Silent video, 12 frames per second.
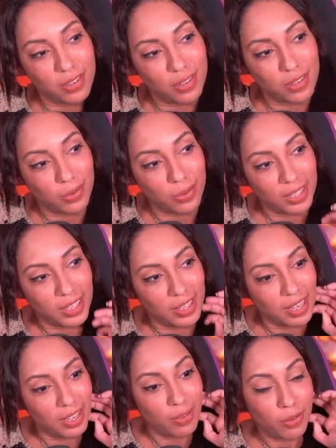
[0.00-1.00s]
The Walking
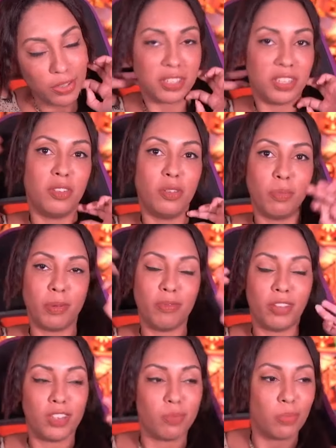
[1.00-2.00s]
Dead, j'essaye de pas me
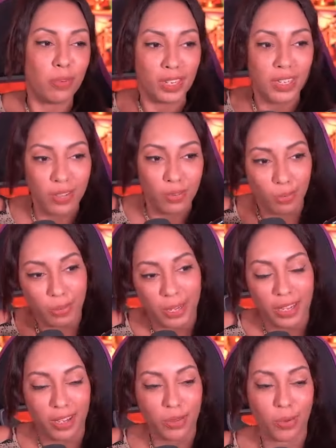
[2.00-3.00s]
faire spoiler, de
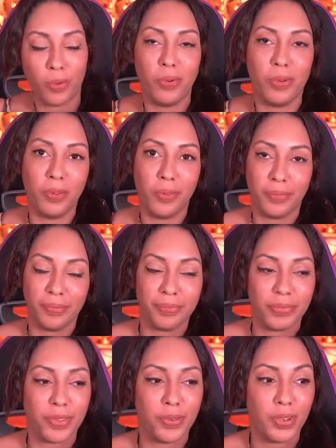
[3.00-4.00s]
pas trop euh,
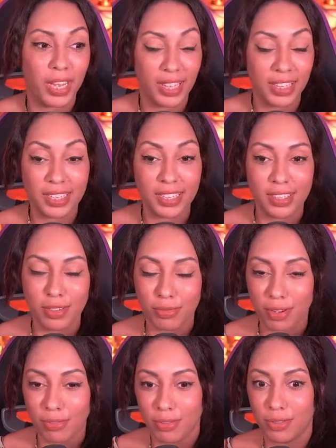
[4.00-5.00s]
trop regarder à euh,
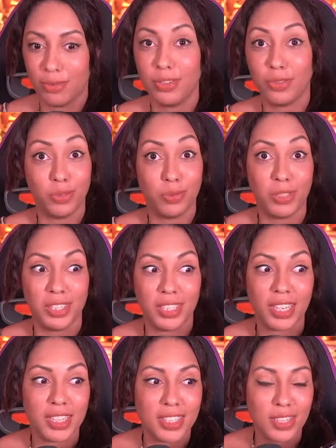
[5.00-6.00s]
niveau info et tout et du coup moi
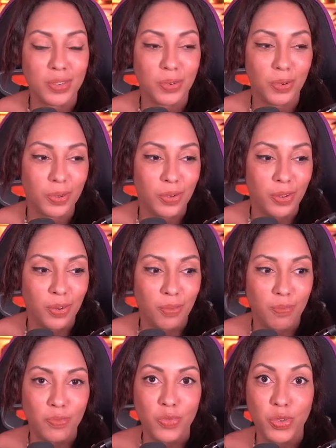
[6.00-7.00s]
j'étais restée sur
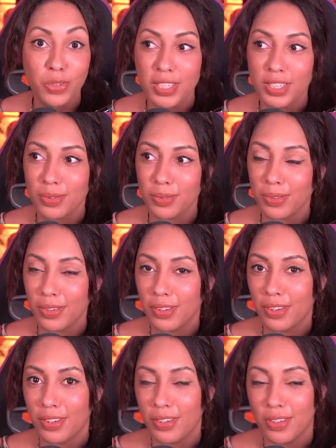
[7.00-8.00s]
deux saisons
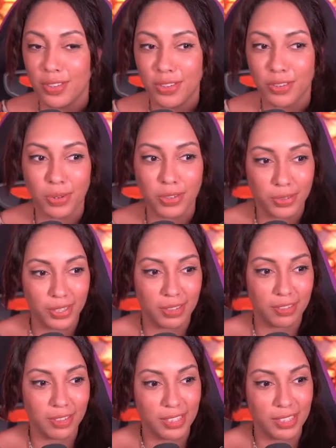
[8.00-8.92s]
de The Ones Who Live